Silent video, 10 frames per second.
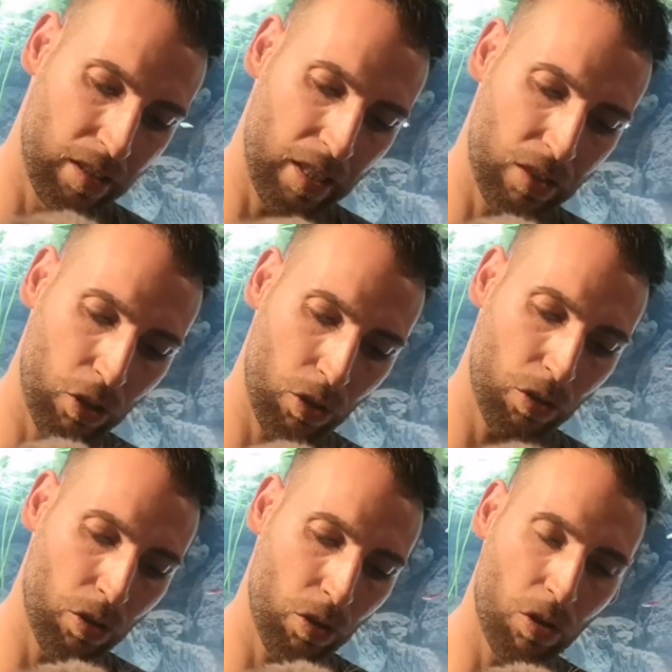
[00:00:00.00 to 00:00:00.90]
de
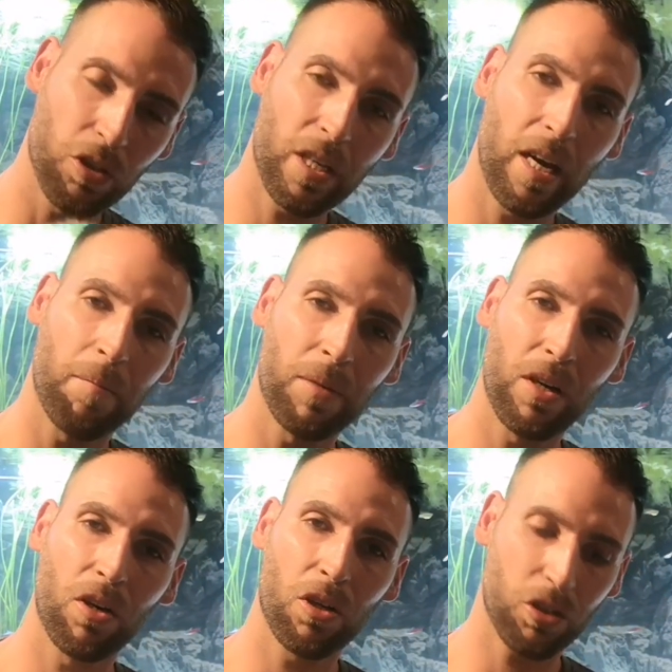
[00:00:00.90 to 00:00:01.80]
todos los
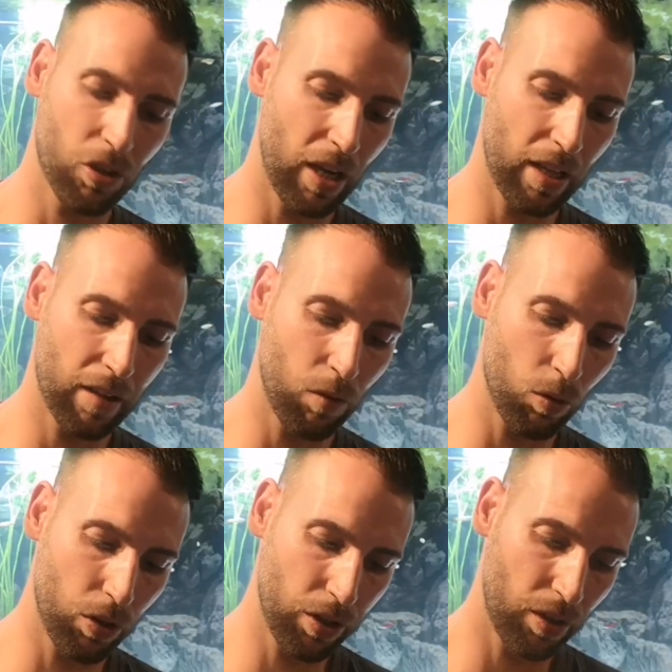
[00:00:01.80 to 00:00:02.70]
cambios, todas las
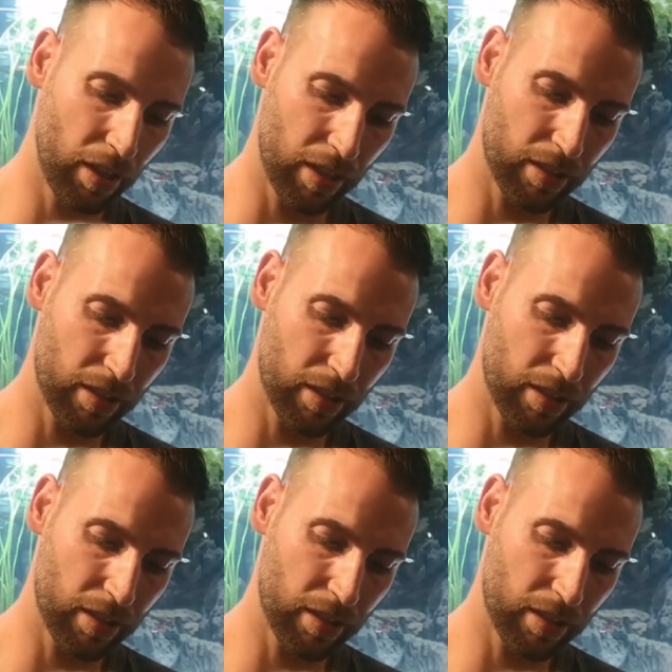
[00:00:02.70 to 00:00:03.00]
evoluciones.